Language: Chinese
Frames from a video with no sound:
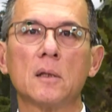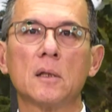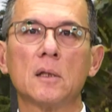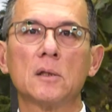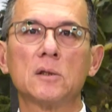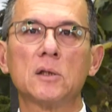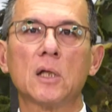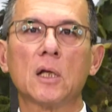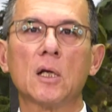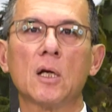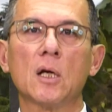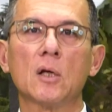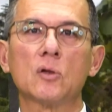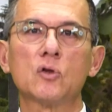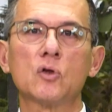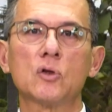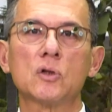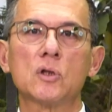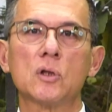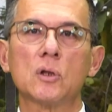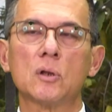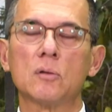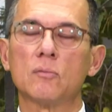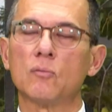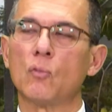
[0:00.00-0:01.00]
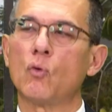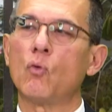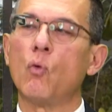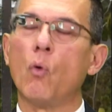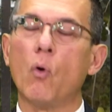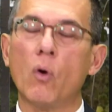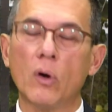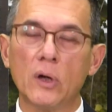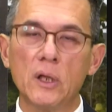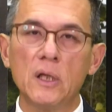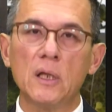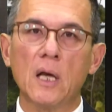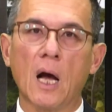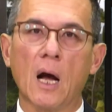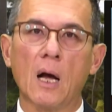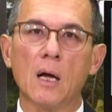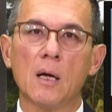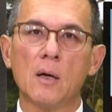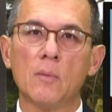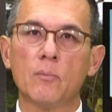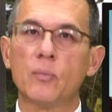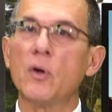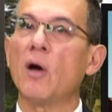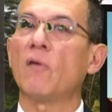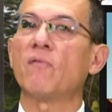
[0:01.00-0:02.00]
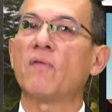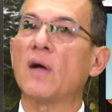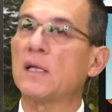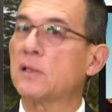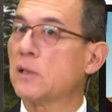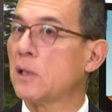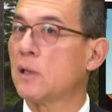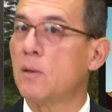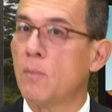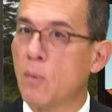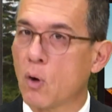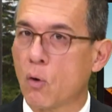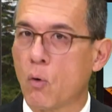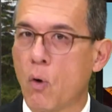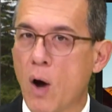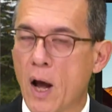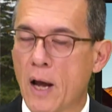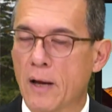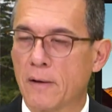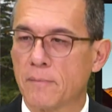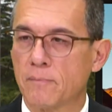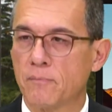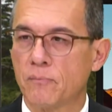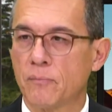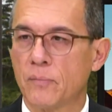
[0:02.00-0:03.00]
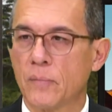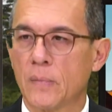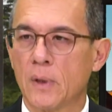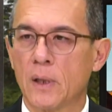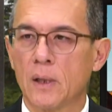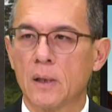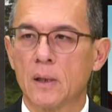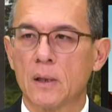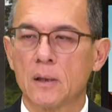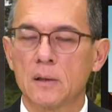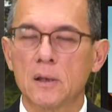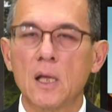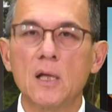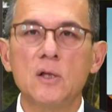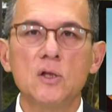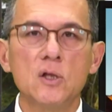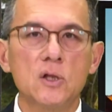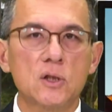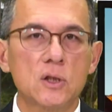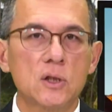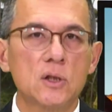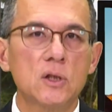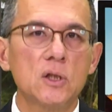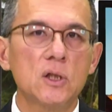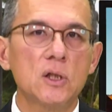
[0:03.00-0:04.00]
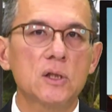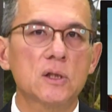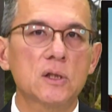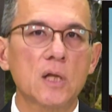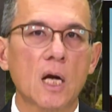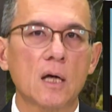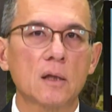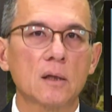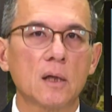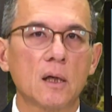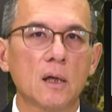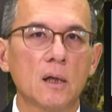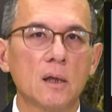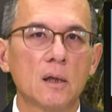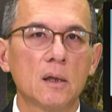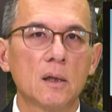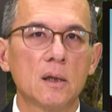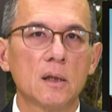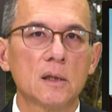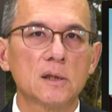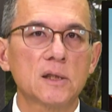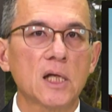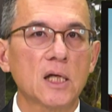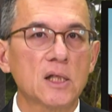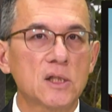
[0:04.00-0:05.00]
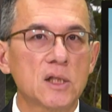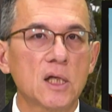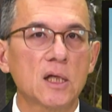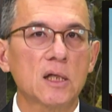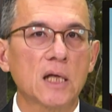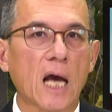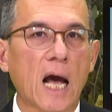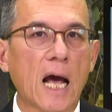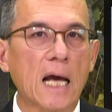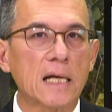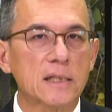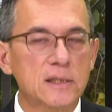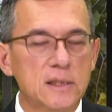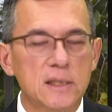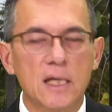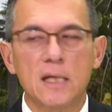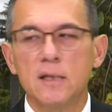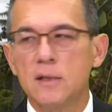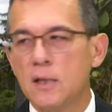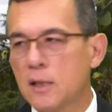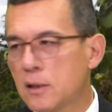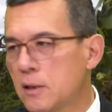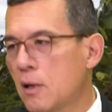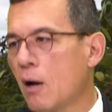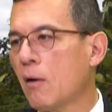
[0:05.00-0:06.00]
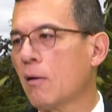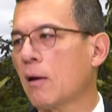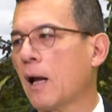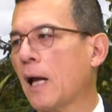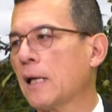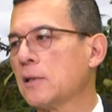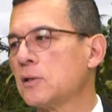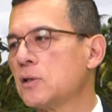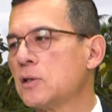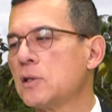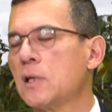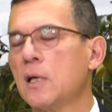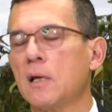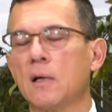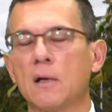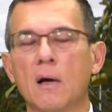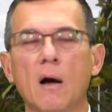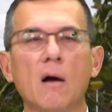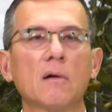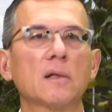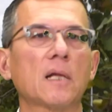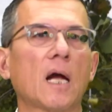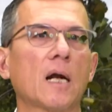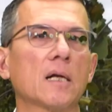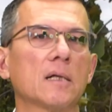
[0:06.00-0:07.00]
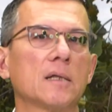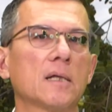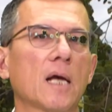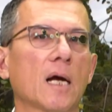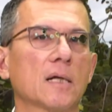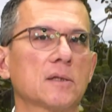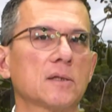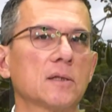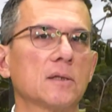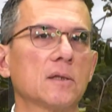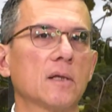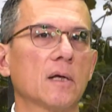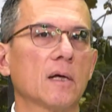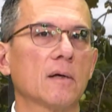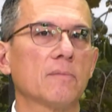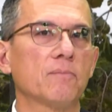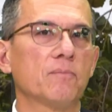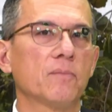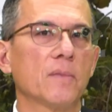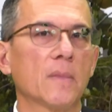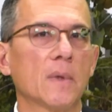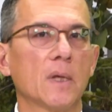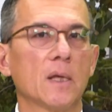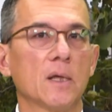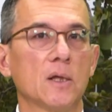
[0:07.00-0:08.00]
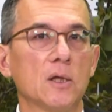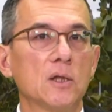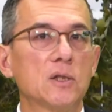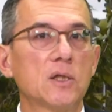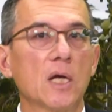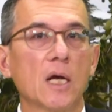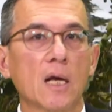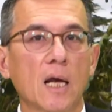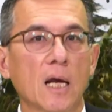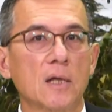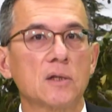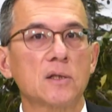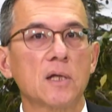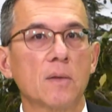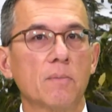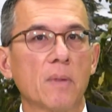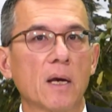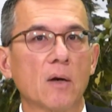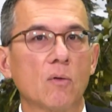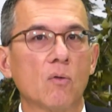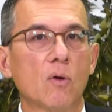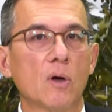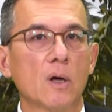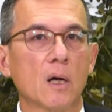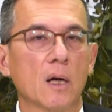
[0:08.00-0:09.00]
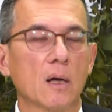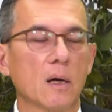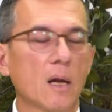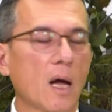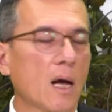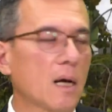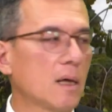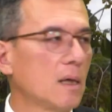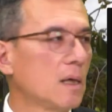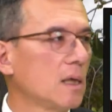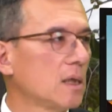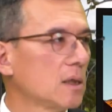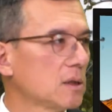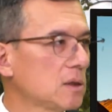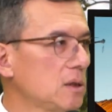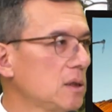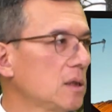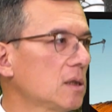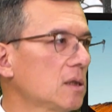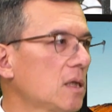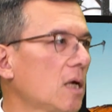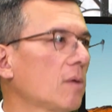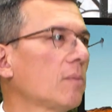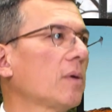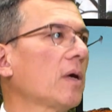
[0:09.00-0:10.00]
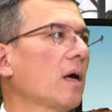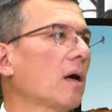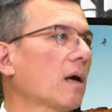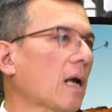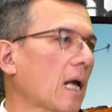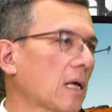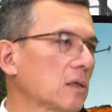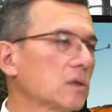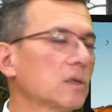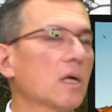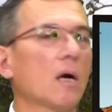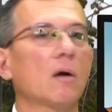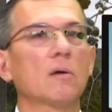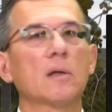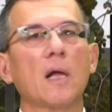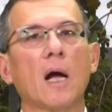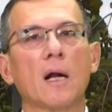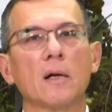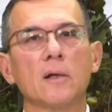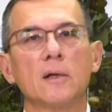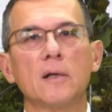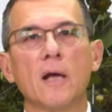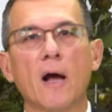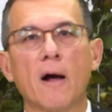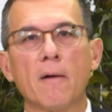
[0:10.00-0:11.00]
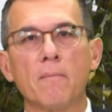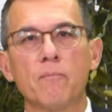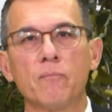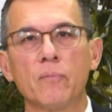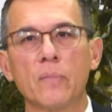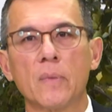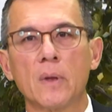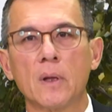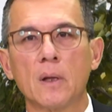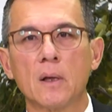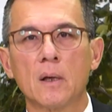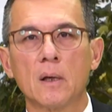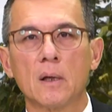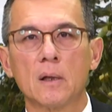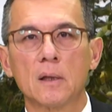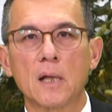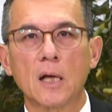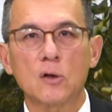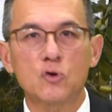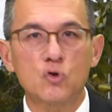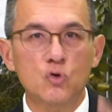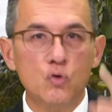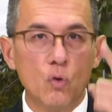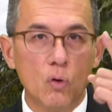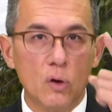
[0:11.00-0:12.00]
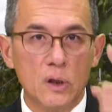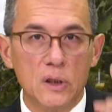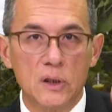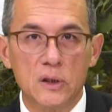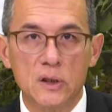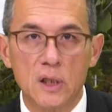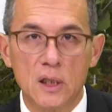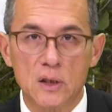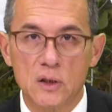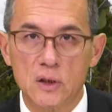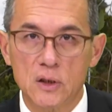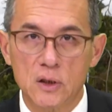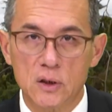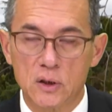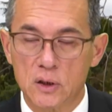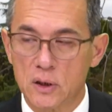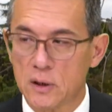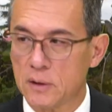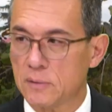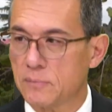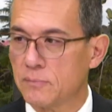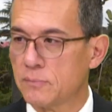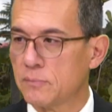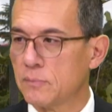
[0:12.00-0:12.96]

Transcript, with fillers: 这个就是国力啊，不要发展那么快。但是实际上呢，在这里还真的要感谢澳大利亚。今天以前感谢美国人了，今天特别要感谢澳大利亚，他做了一件事情，